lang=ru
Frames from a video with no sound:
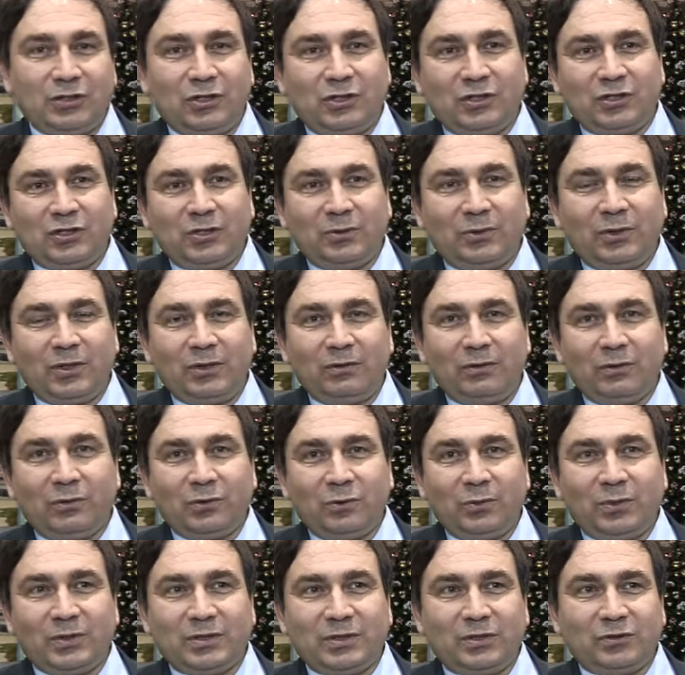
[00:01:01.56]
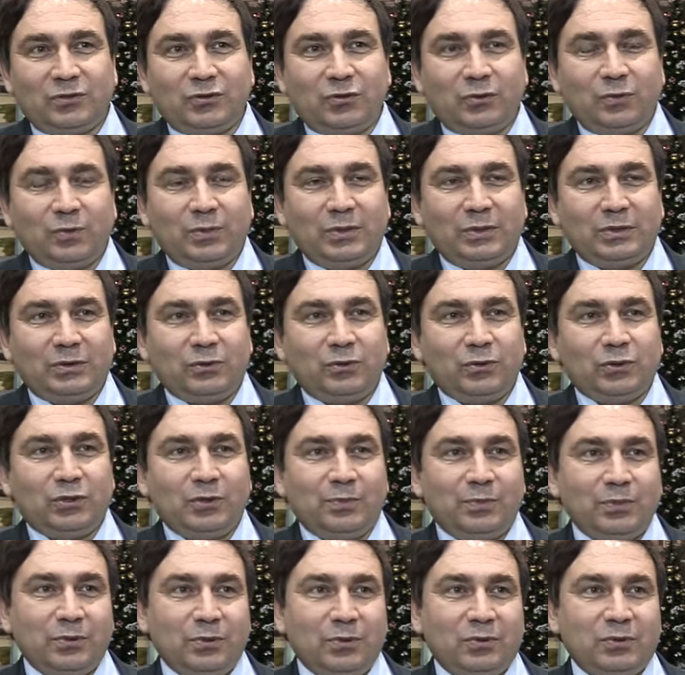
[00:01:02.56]
жилищно-коммунального комплекса, чтобы то
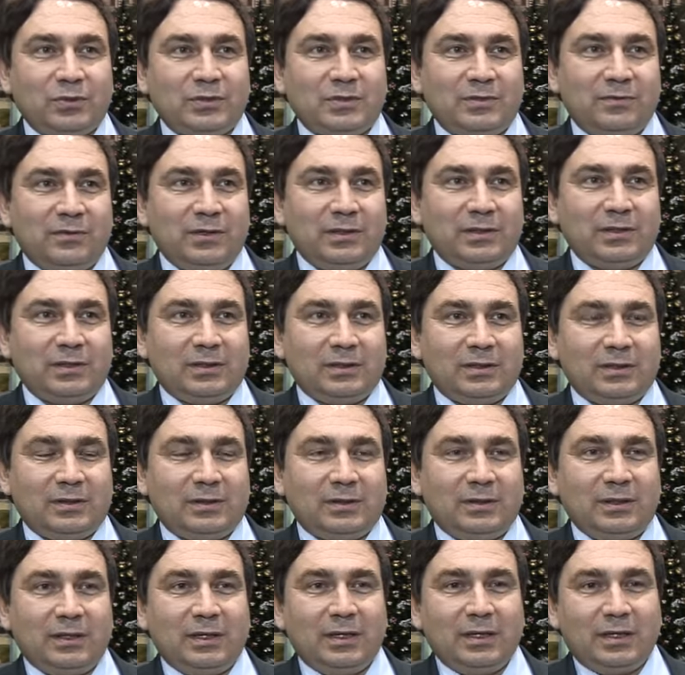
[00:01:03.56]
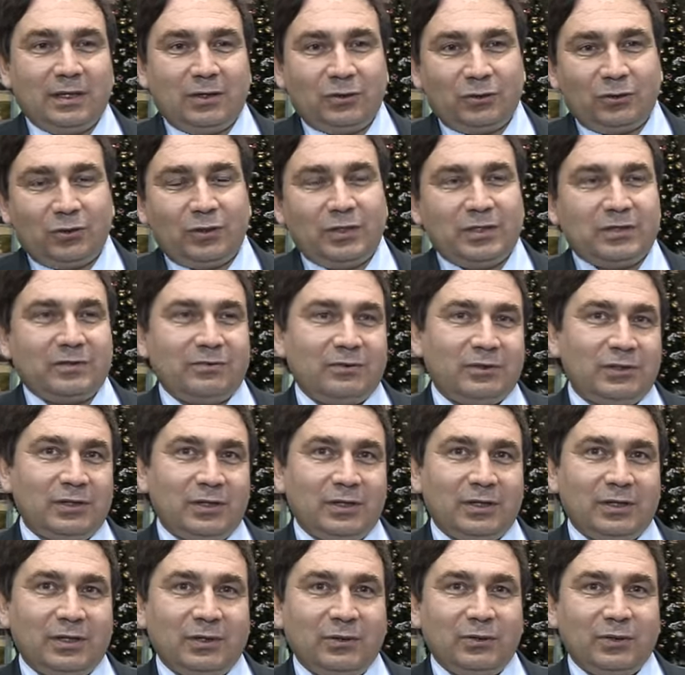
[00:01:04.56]
тепло, свет, который есть в
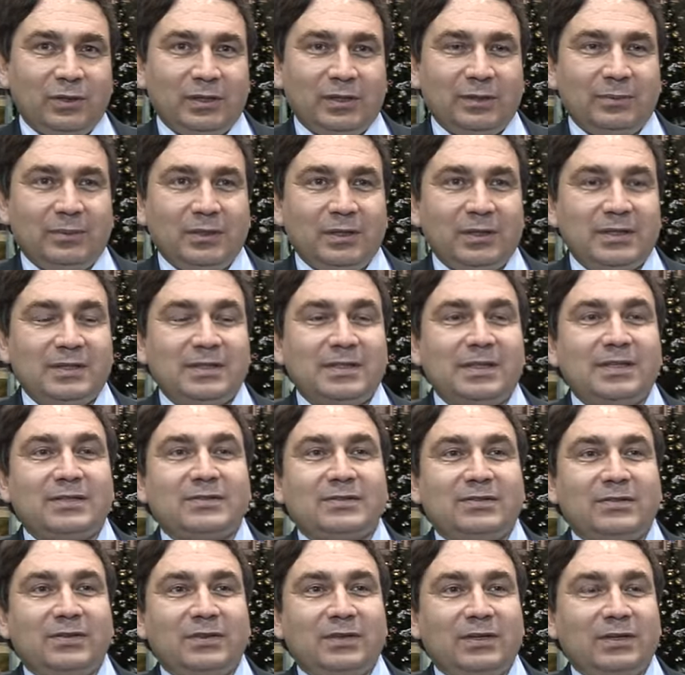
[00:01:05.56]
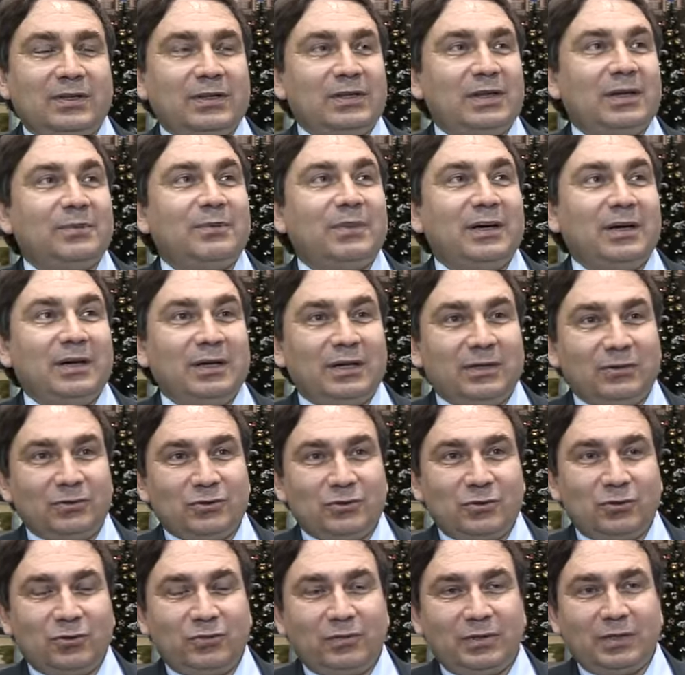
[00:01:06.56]
квартирах, оно, это было естественно и нормальные
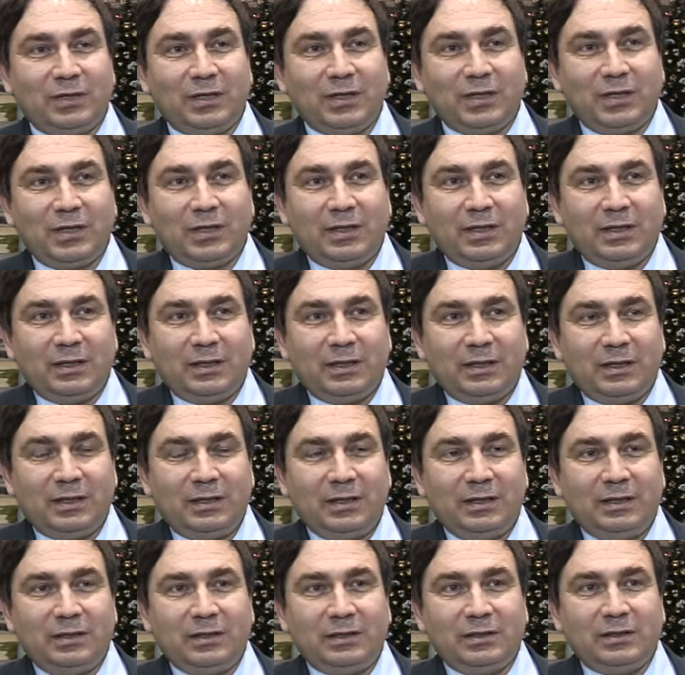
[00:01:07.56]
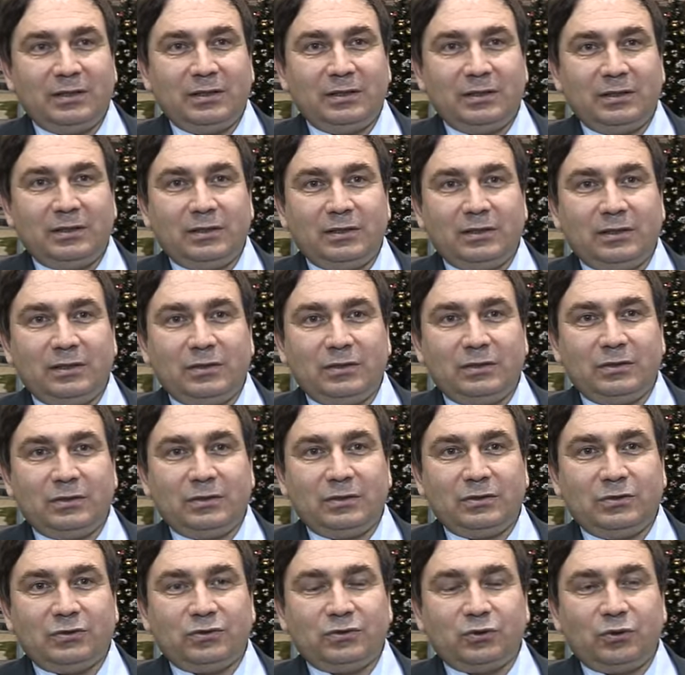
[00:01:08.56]
условия, и
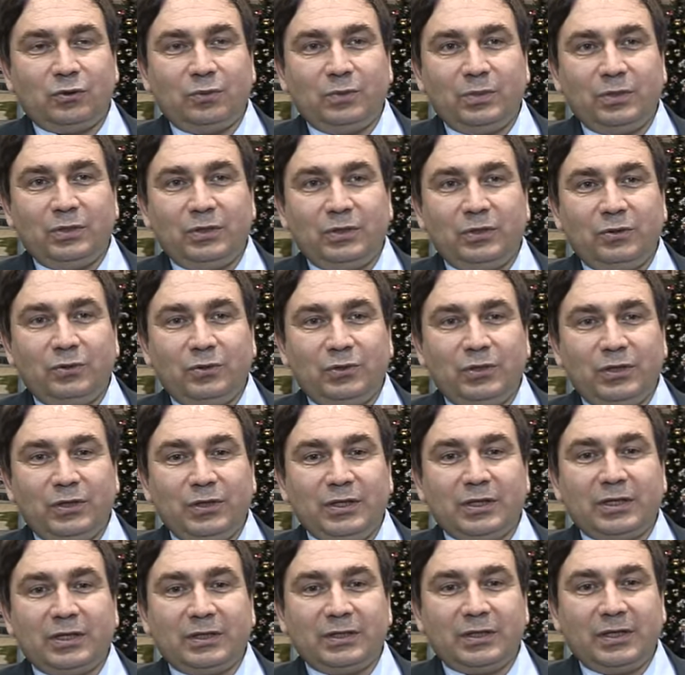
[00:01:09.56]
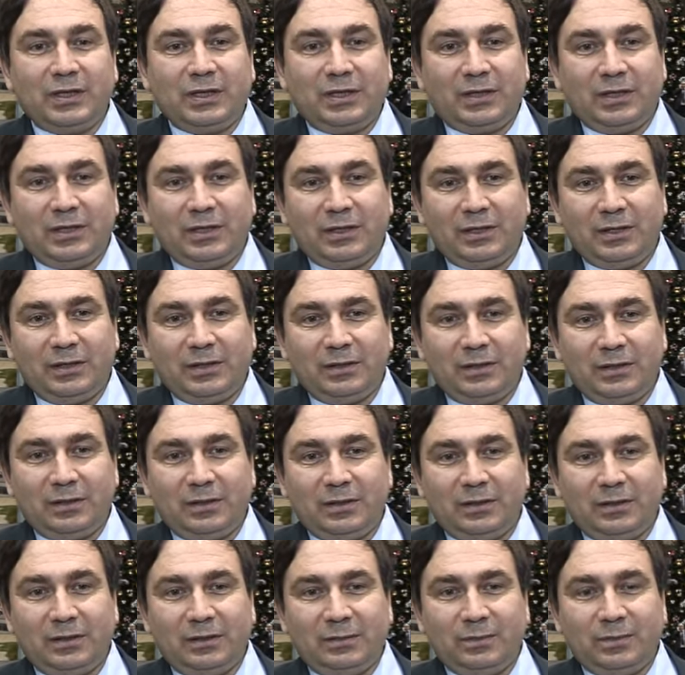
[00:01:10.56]
чтобы люди никогда
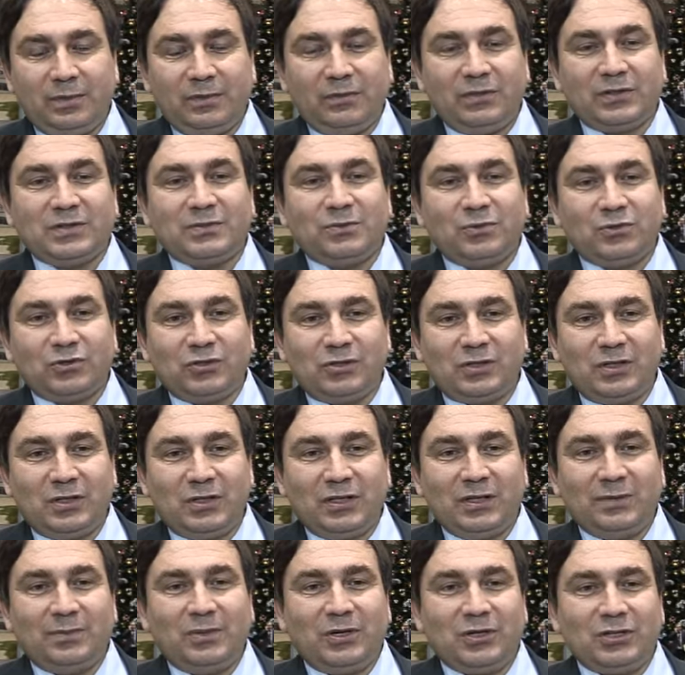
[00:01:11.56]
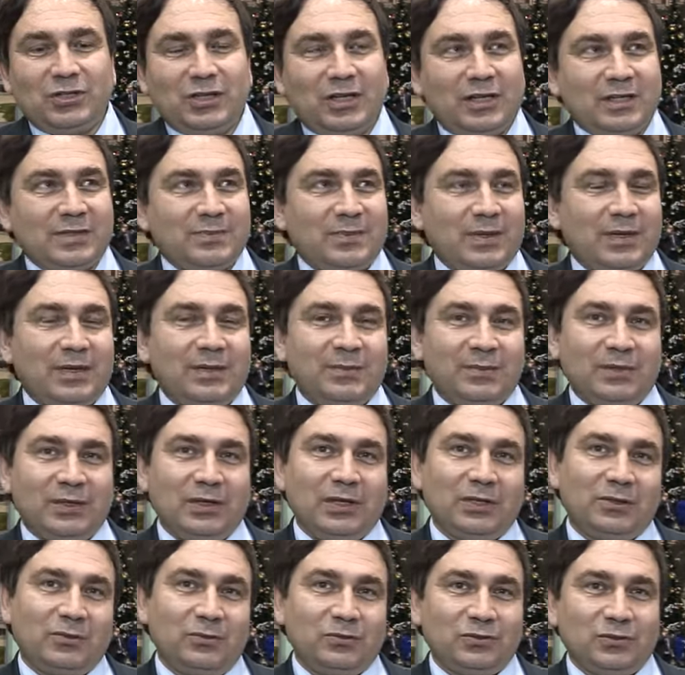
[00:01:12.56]
по возможности не обращались по каким-то
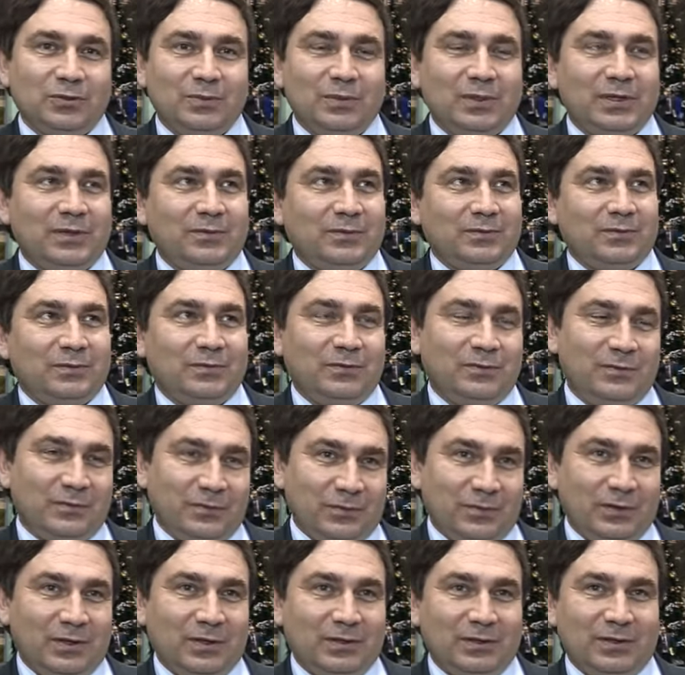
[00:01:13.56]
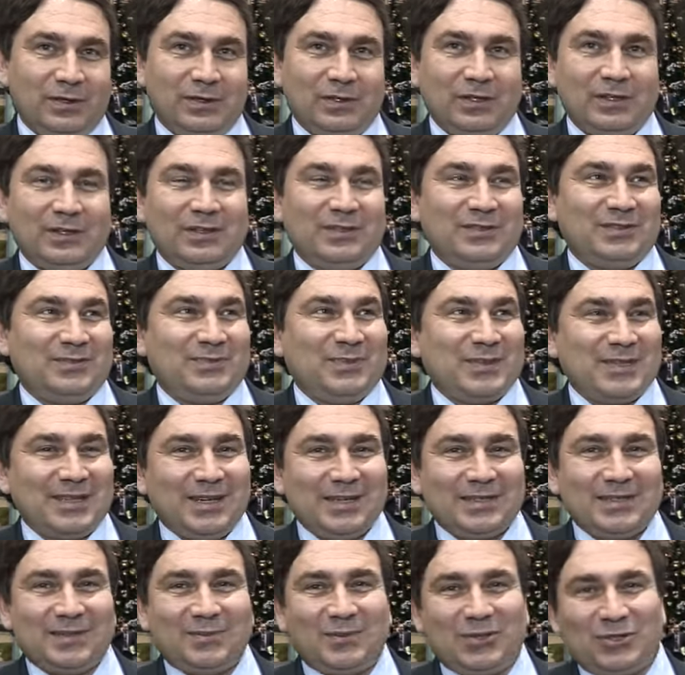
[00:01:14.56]
неотложным мерам к
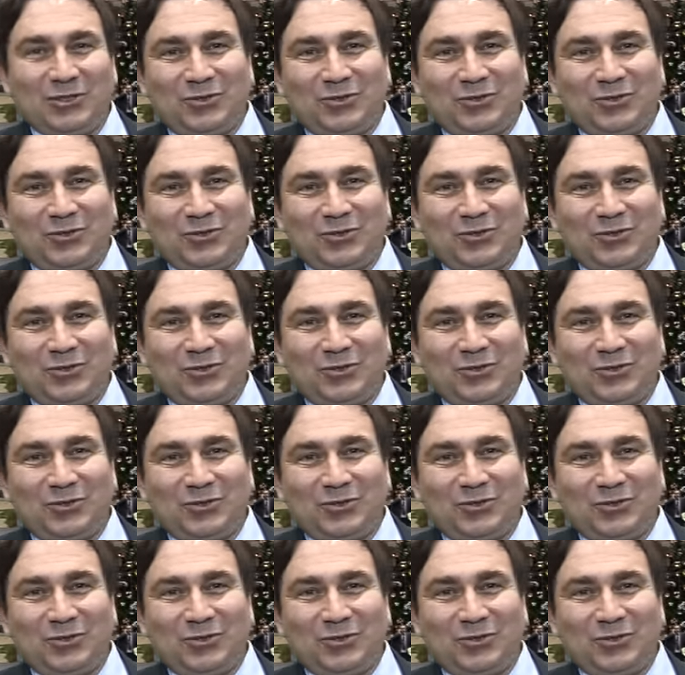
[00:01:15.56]
специалистам